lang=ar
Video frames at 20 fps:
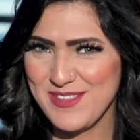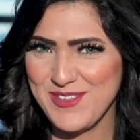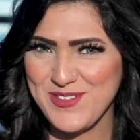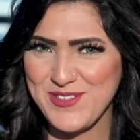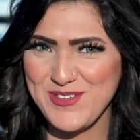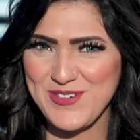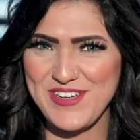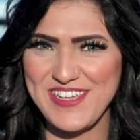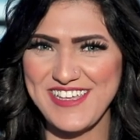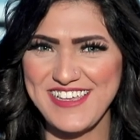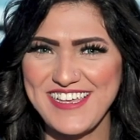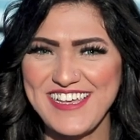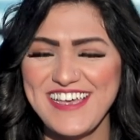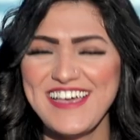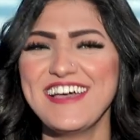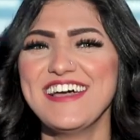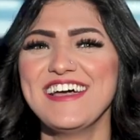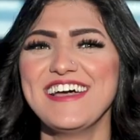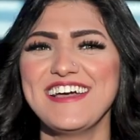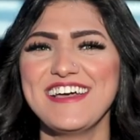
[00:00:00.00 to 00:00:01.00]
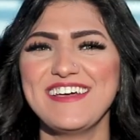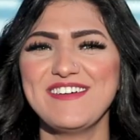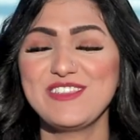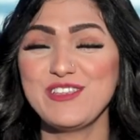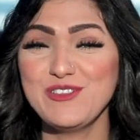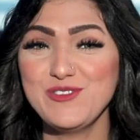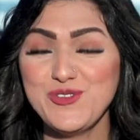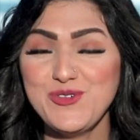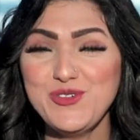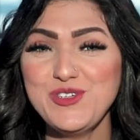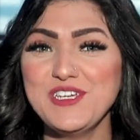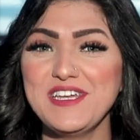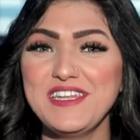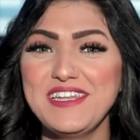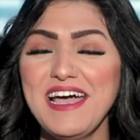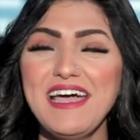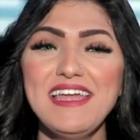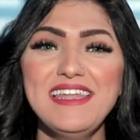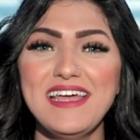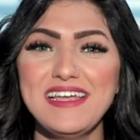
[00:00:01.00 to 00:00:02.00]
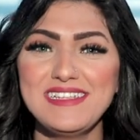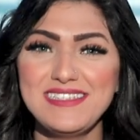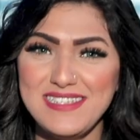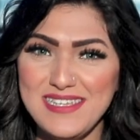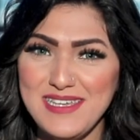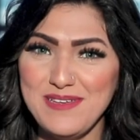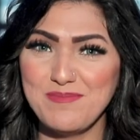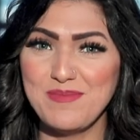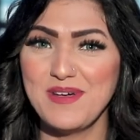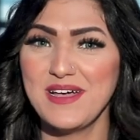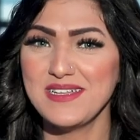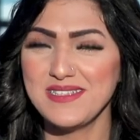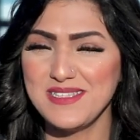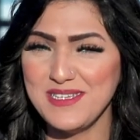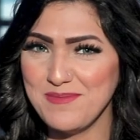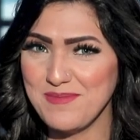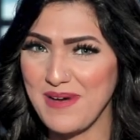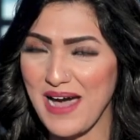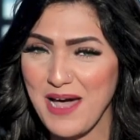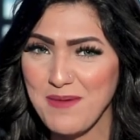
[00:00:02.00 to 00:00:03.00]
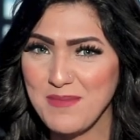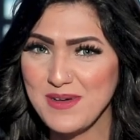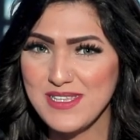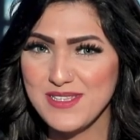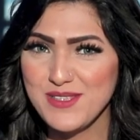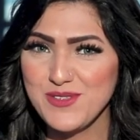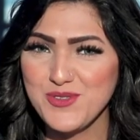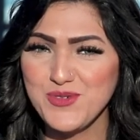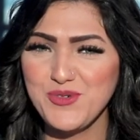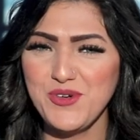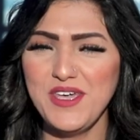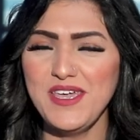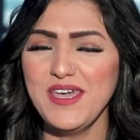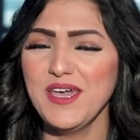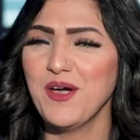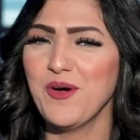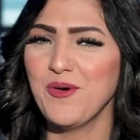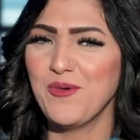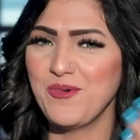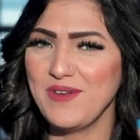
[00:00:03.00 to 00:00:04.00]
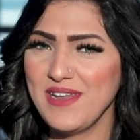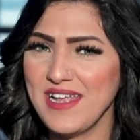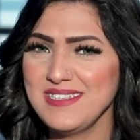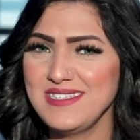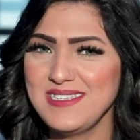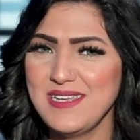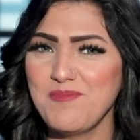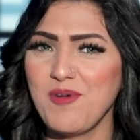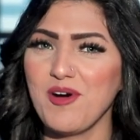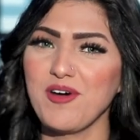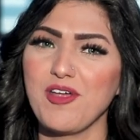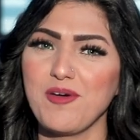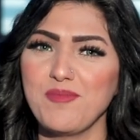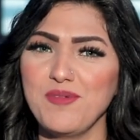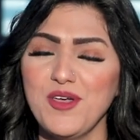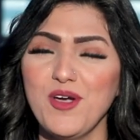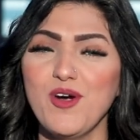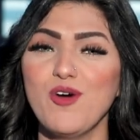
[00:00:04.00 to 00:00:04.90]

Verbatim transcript: الدسوقي ما تنسوش ان احنا تيم تيم احمد الدسوقي ونانسي المغربي